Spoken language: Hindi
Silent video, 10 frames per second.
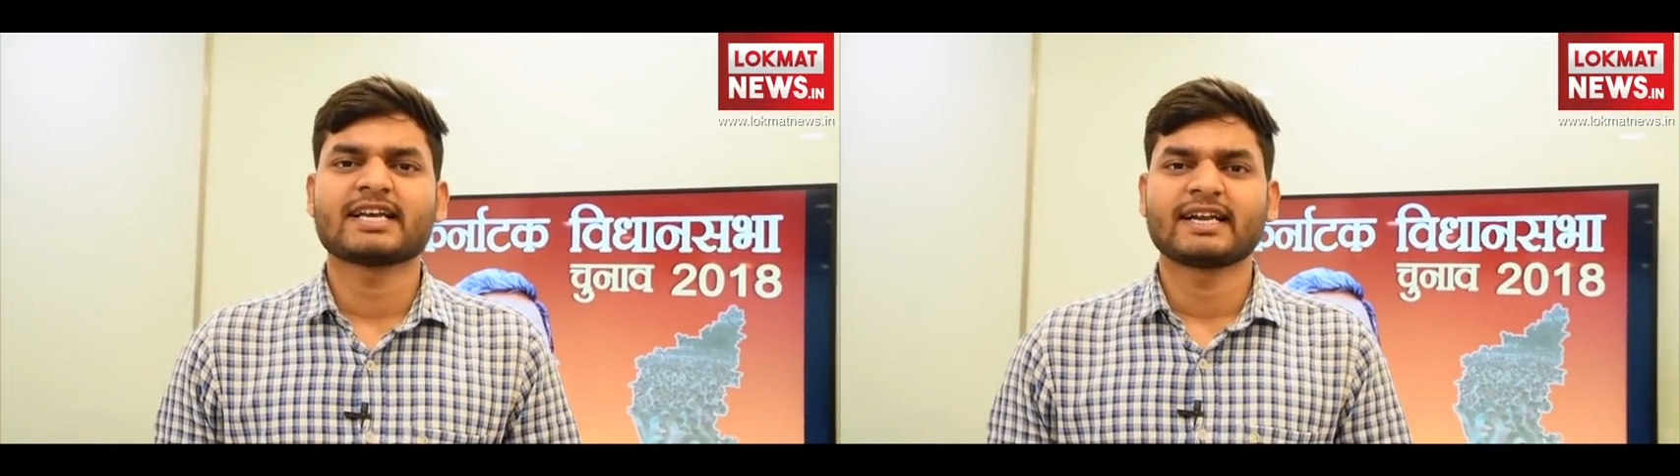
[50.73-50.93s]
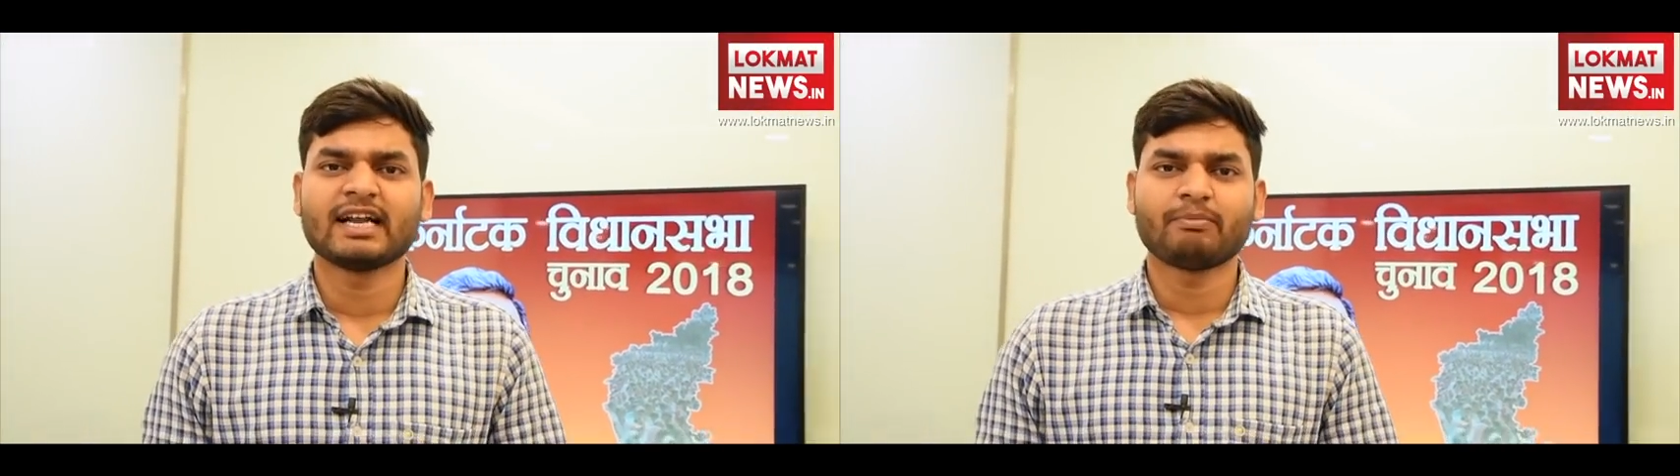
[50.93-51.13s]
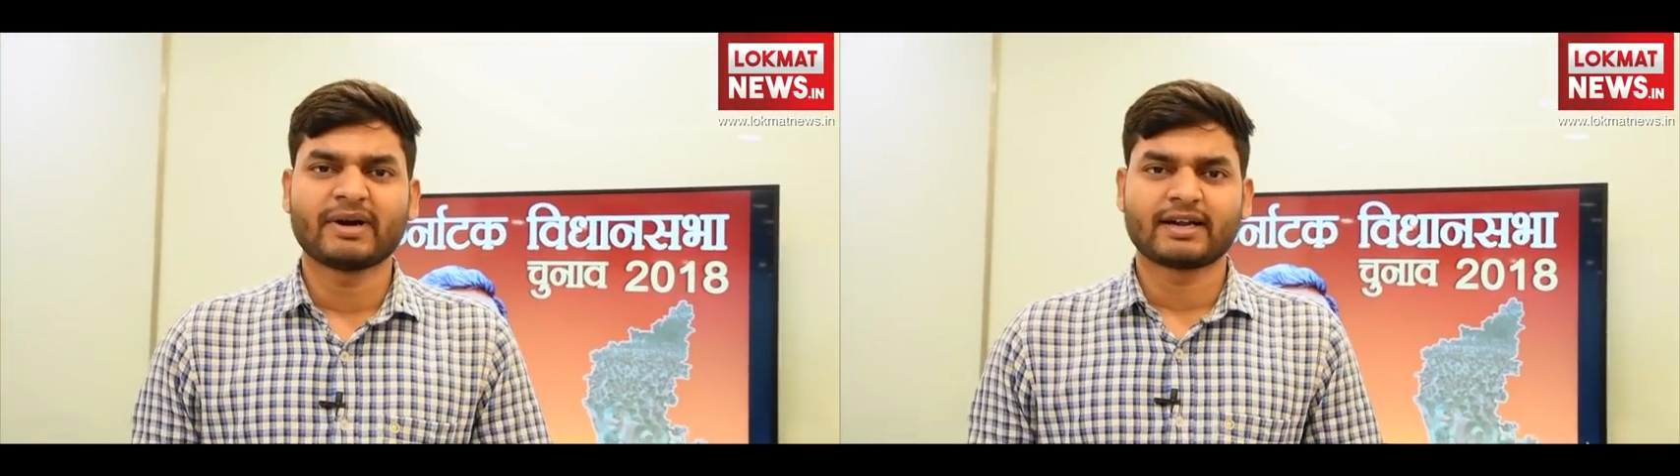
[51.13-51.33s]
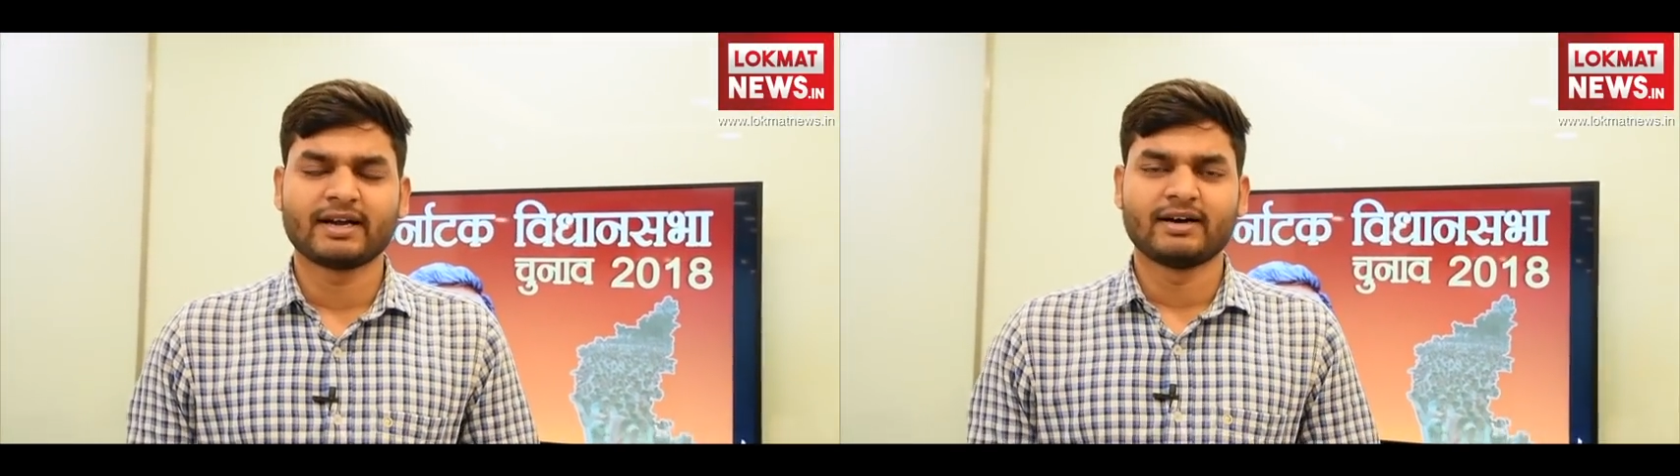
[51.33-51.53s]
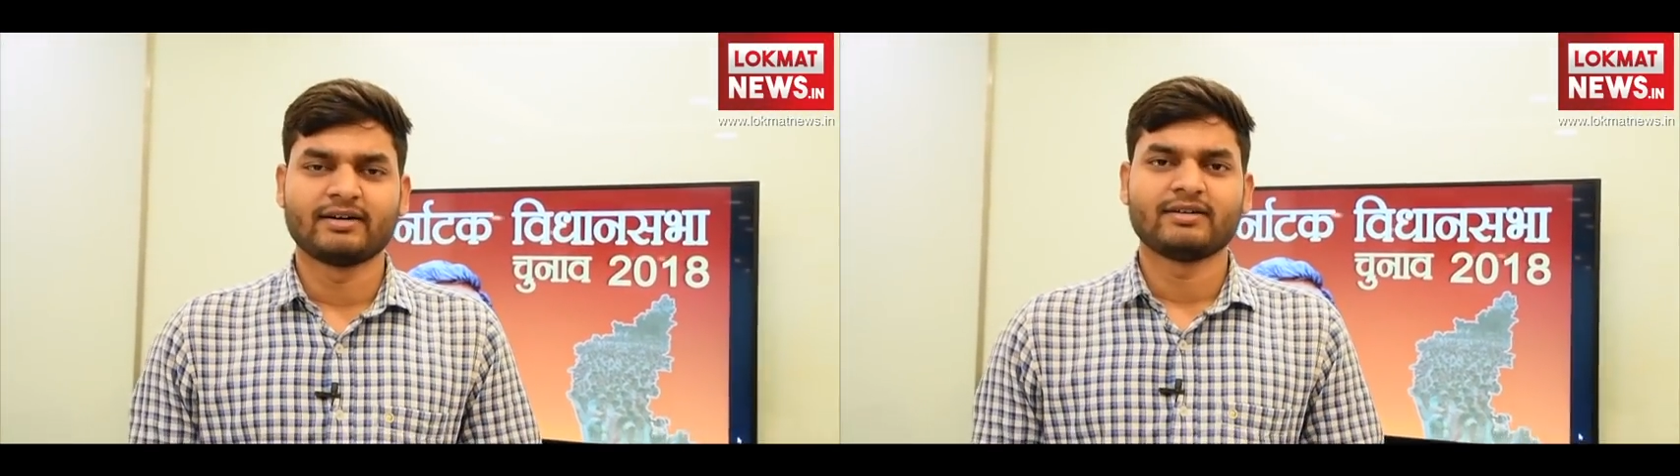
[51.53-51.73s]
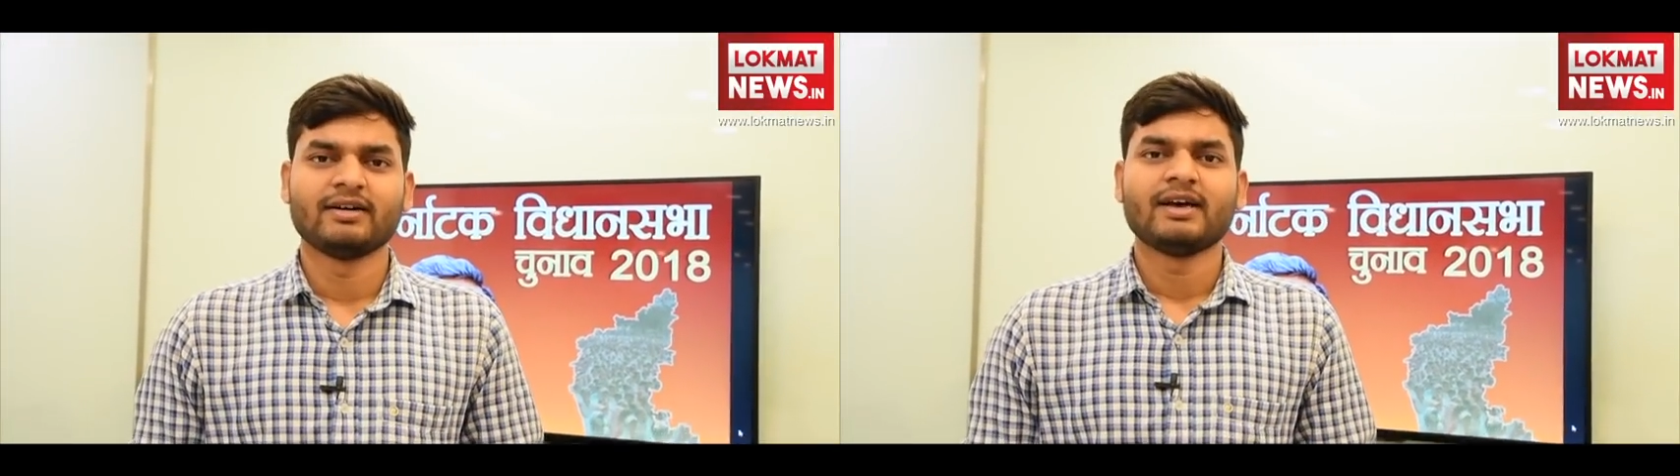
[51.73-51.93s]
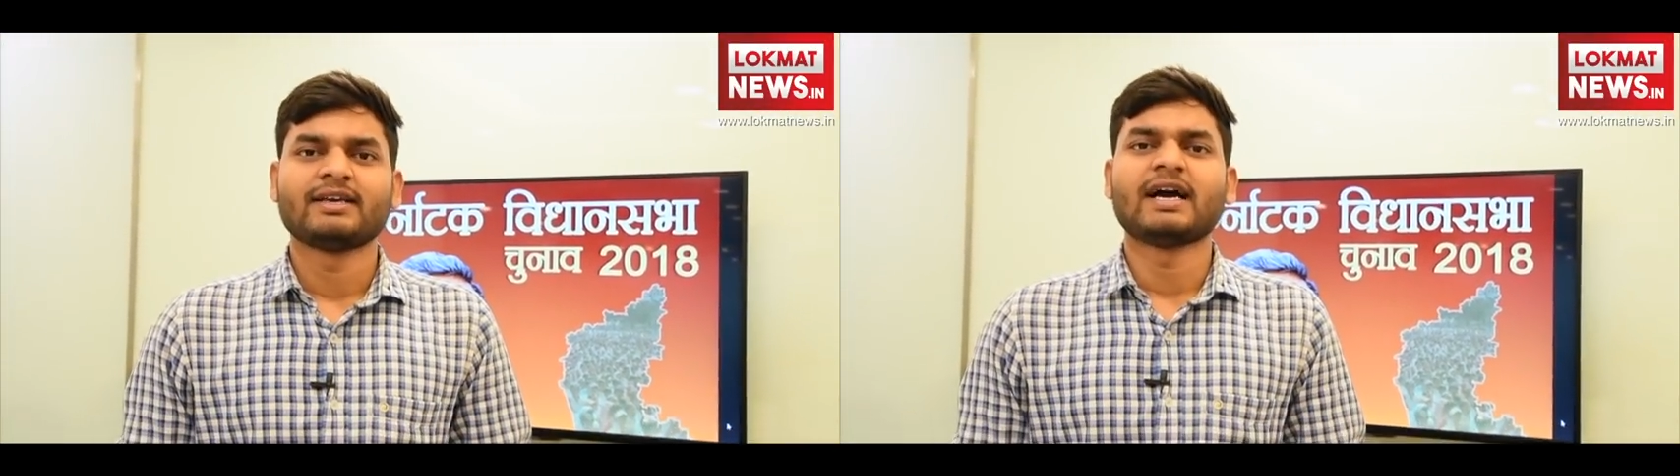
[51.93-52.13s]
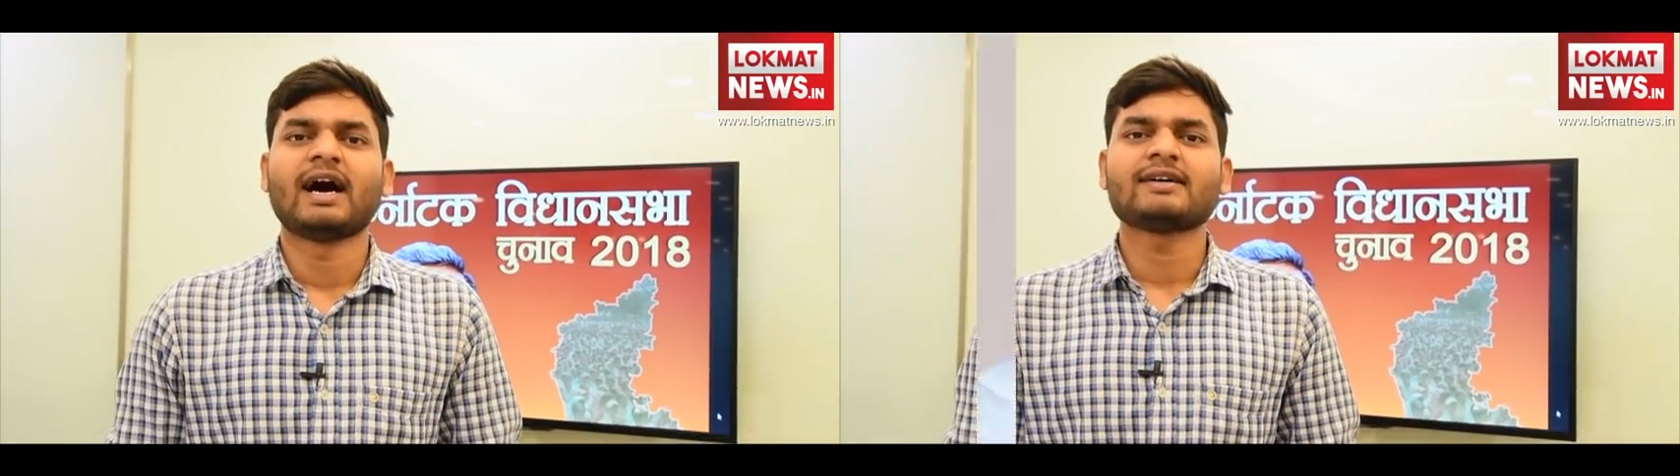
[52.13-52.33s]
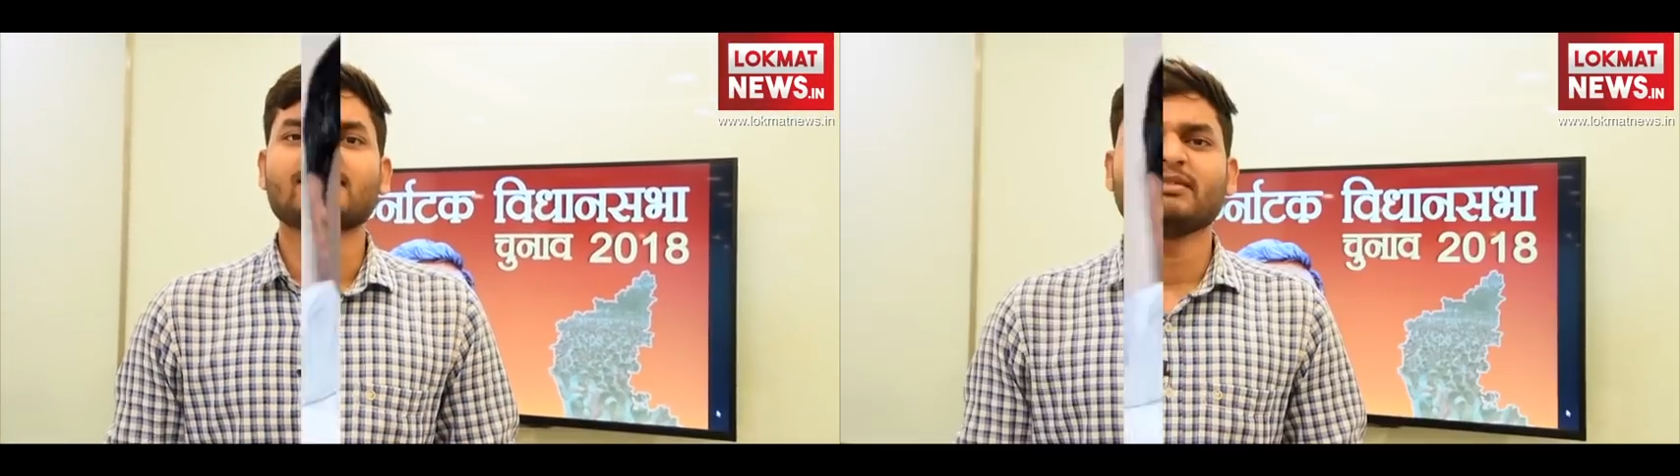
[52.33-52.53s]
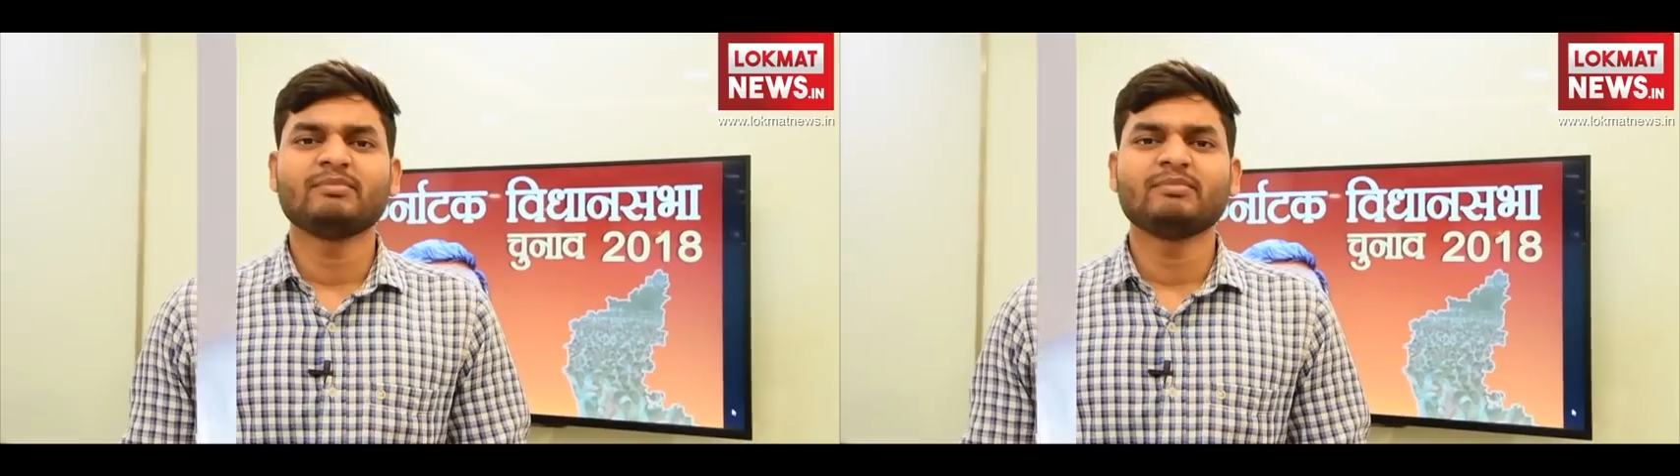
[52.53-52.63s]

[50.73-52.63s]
चन्नापटना यहां से